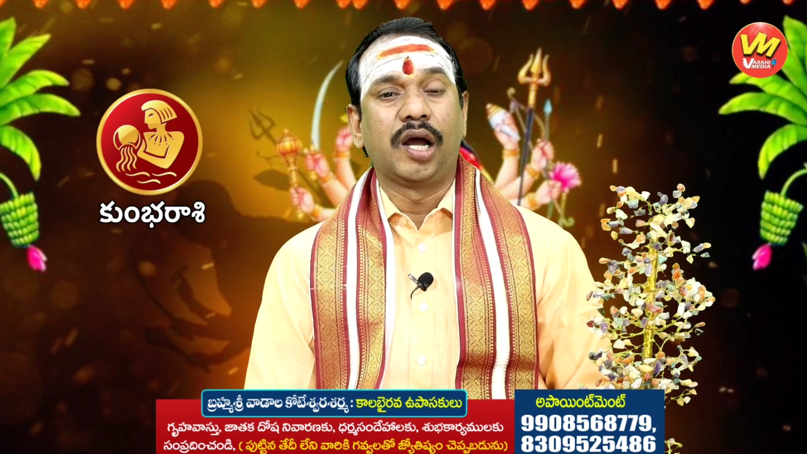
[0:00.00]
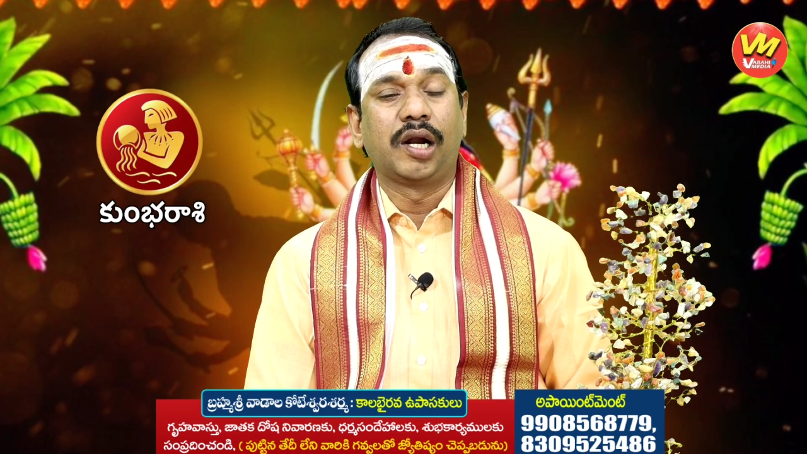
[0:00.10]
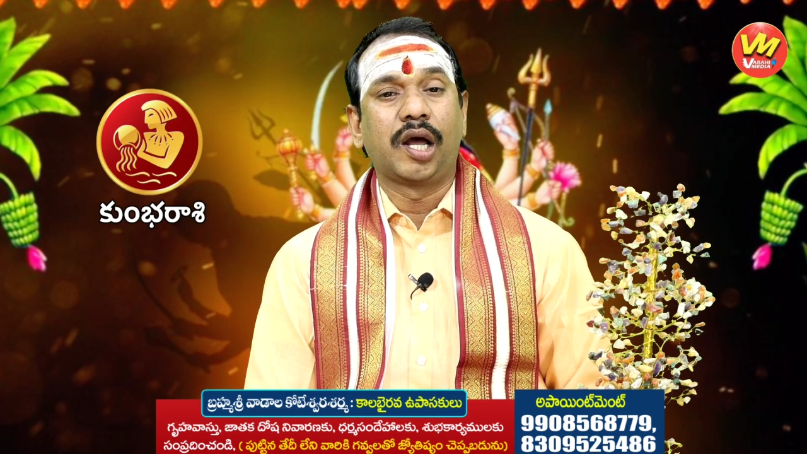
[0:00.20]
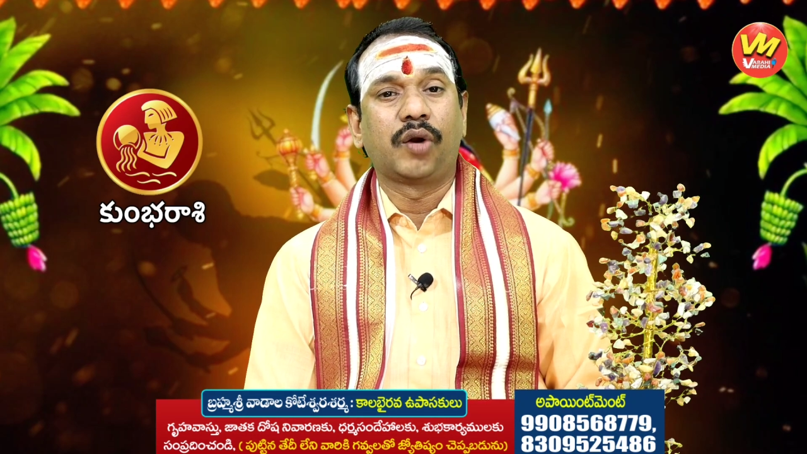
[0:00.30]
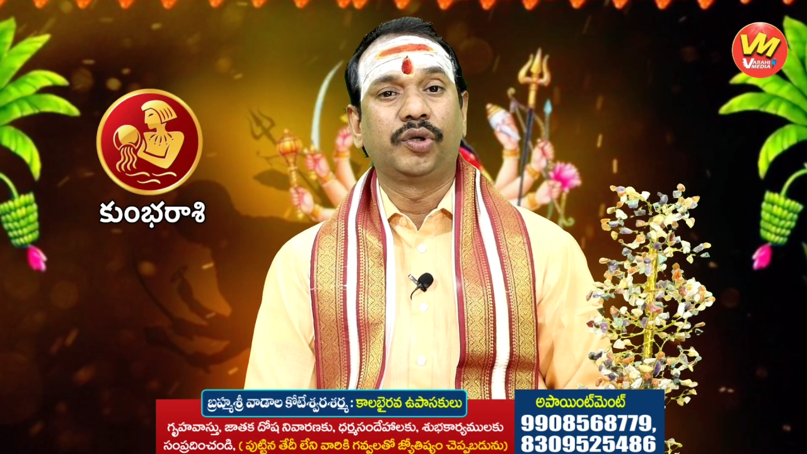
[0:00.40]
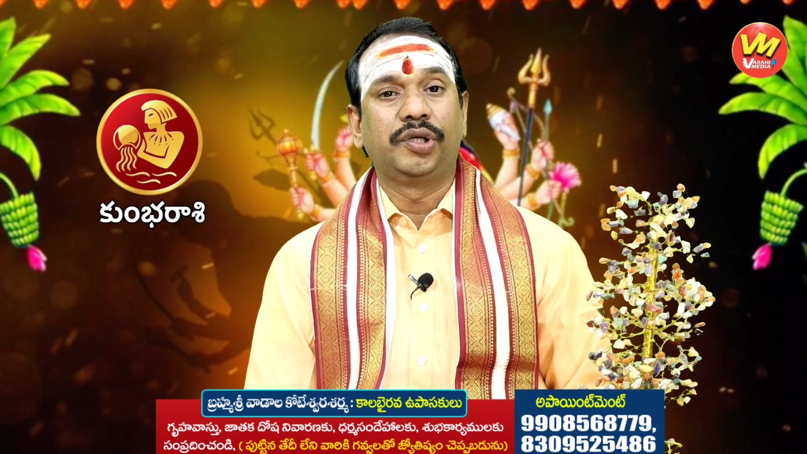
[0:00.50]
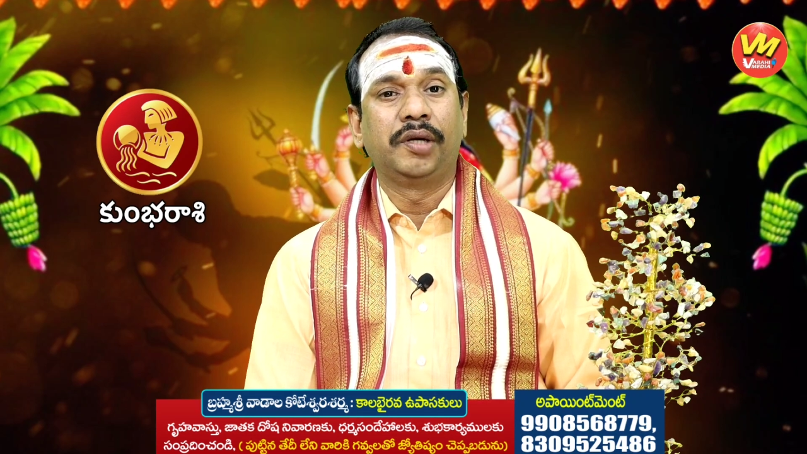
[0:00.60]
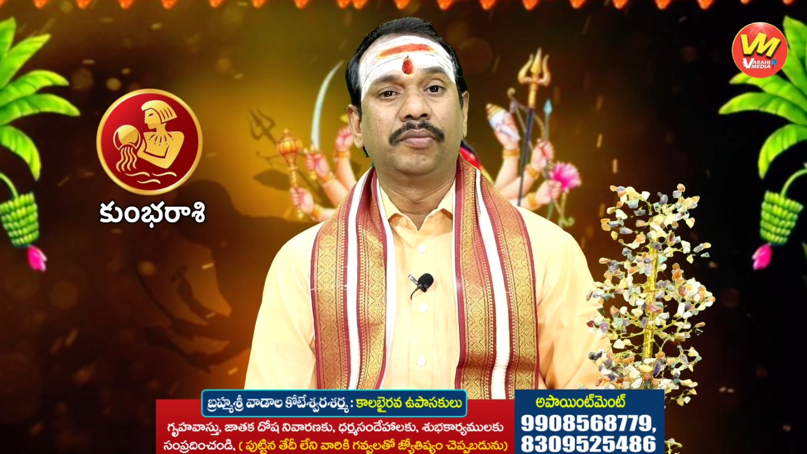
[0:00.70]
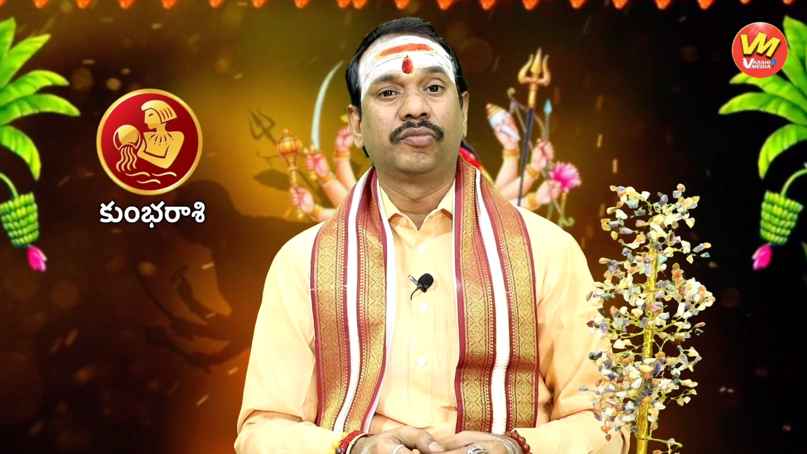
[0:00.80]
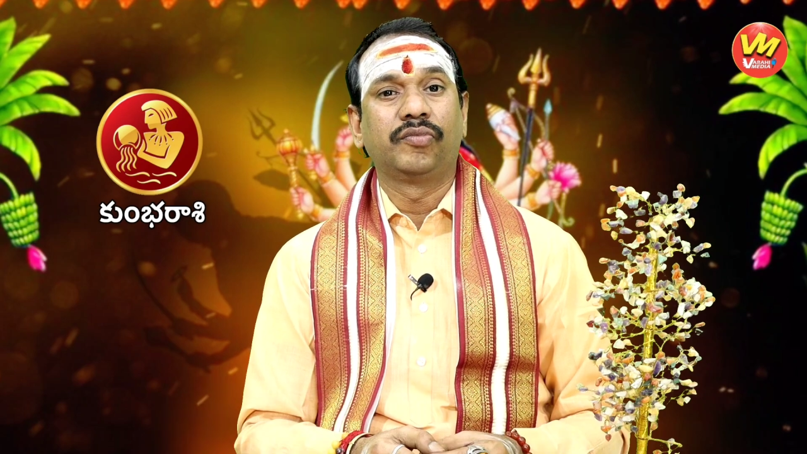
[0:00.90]

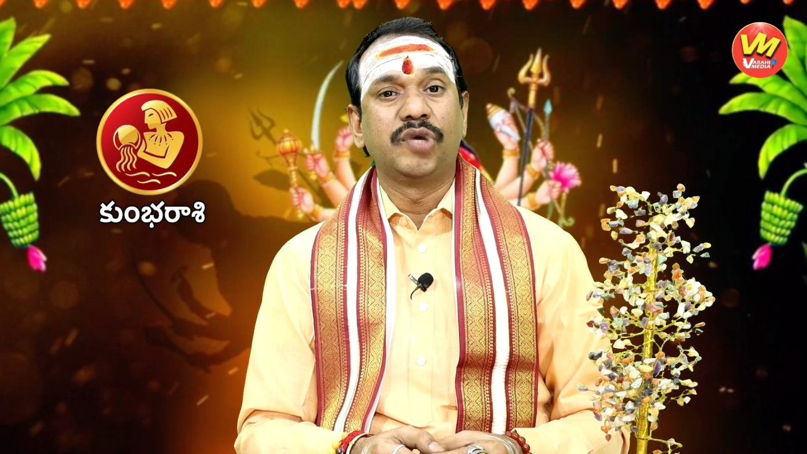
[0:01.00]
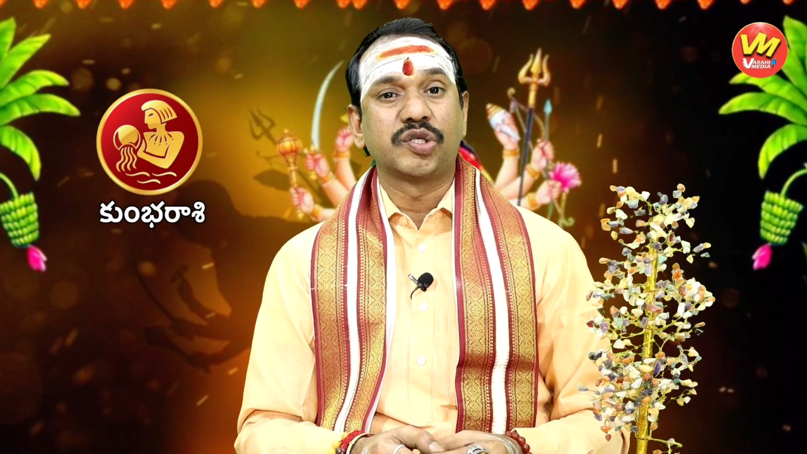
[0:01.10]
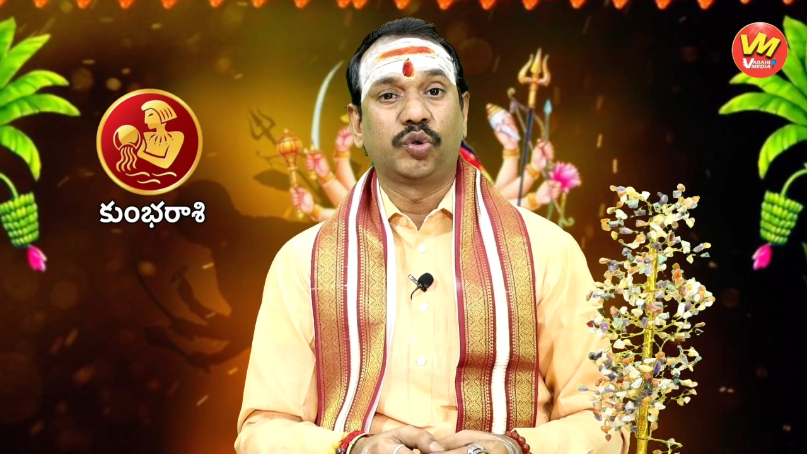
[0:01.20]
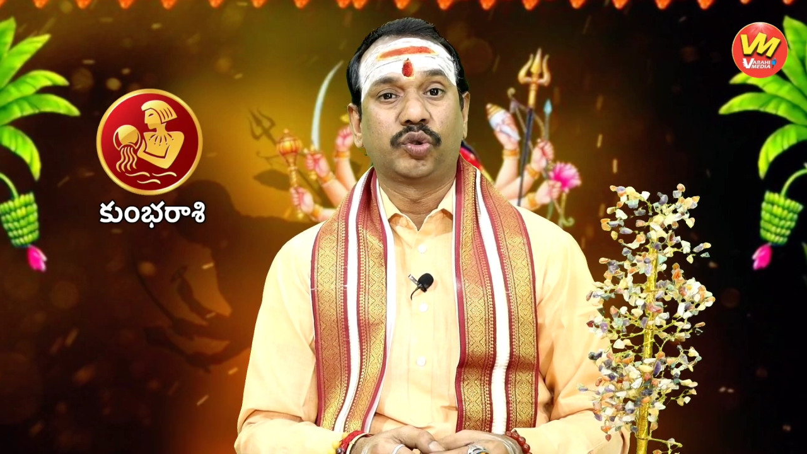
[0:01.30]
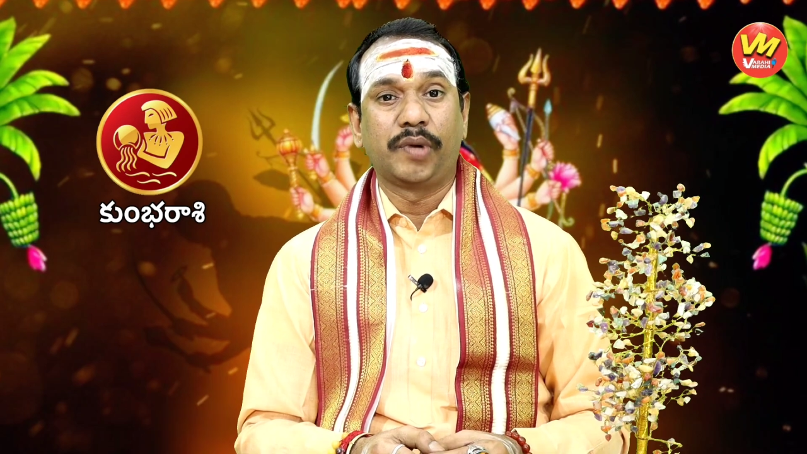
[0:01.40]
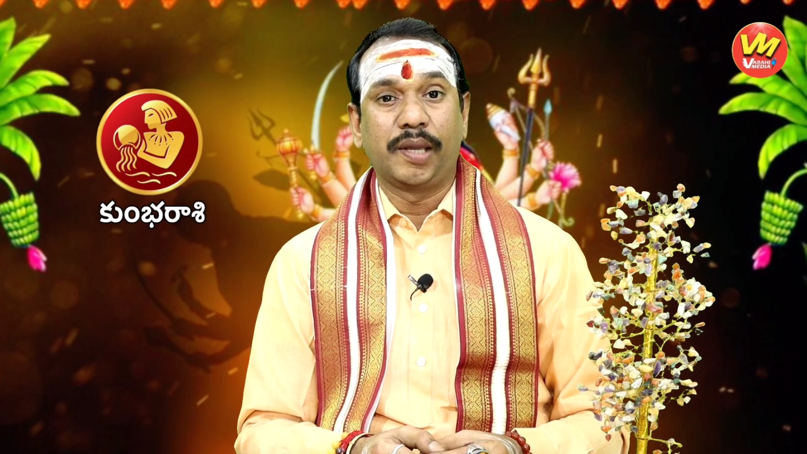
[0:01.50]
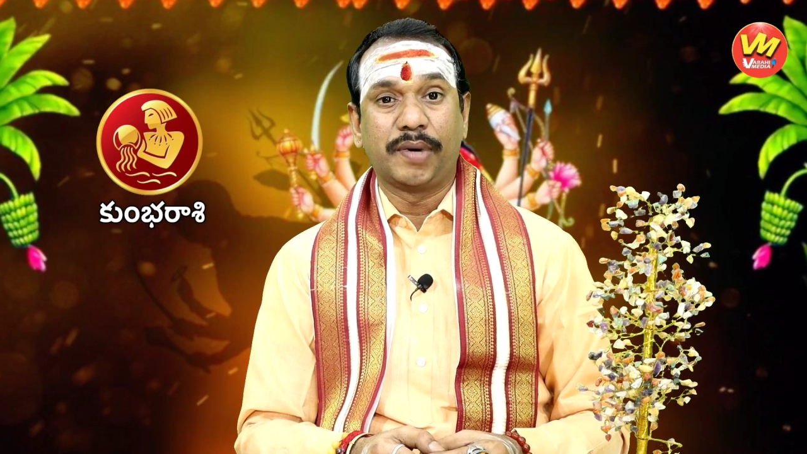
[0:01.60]
అనారోగ్యం మీ సొంతమయ్యే